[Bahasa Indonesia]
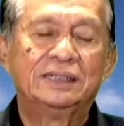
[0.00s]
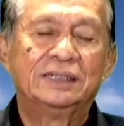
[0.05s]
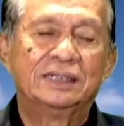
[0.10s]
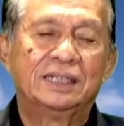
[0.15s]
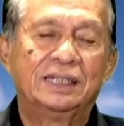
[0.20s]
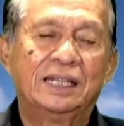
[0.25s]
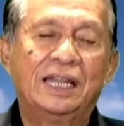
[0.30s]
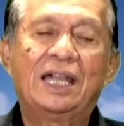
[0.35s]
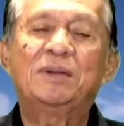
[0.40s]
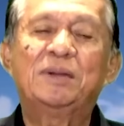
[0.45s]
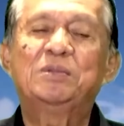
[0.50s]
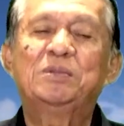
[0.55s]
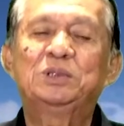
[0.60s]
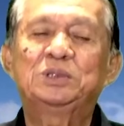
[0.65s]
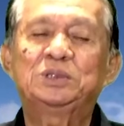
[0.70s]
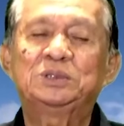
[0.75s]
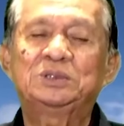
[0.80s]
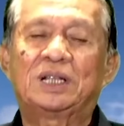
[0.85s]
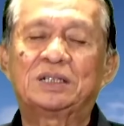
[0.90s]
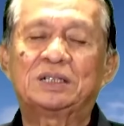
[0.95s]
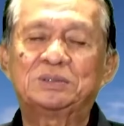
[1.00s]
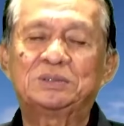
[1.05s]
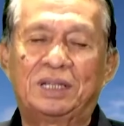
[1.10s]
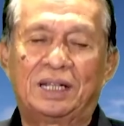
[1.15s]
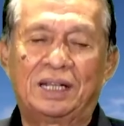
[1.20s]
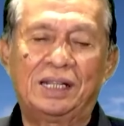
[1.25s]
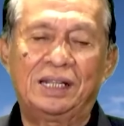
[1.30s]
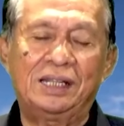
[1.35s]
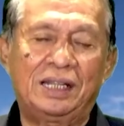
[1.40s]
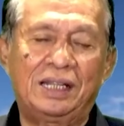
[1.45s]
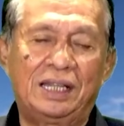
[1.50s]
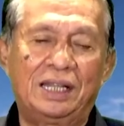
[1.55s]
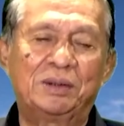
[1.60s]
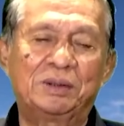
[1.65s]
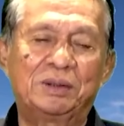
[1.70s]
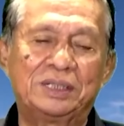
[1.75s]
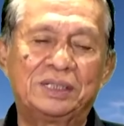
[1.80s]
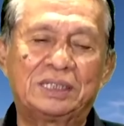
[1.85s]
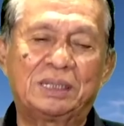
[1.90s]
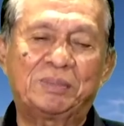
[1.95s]
Namun saudara-saudara, kalau
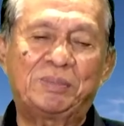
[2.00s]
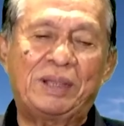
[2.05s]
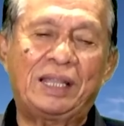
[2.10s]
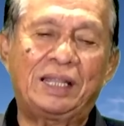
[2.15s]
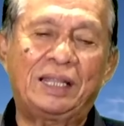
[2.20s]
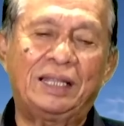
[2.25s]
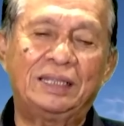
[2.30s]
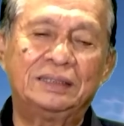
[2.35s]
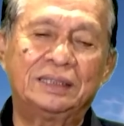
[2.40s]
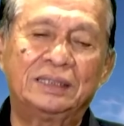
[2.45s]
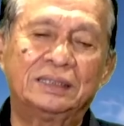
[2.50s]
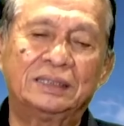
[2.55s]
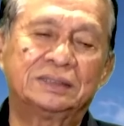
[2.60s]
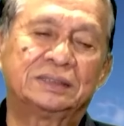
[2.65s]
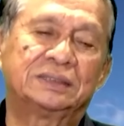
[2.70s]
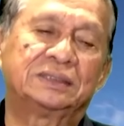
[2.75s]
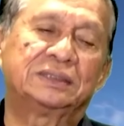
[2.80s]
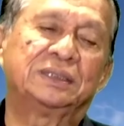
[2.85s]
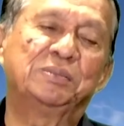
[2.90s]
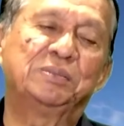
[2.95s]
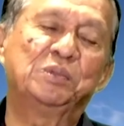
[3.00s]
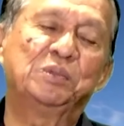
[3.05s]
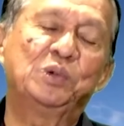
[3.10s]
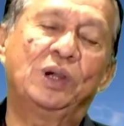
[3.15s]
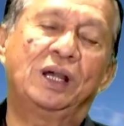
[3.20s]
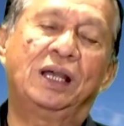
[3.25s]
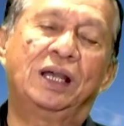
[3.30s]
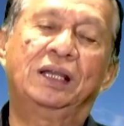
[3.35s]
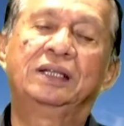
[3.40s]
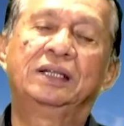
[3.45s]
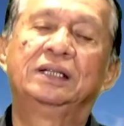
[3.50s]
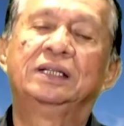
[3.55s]
kita pakai semua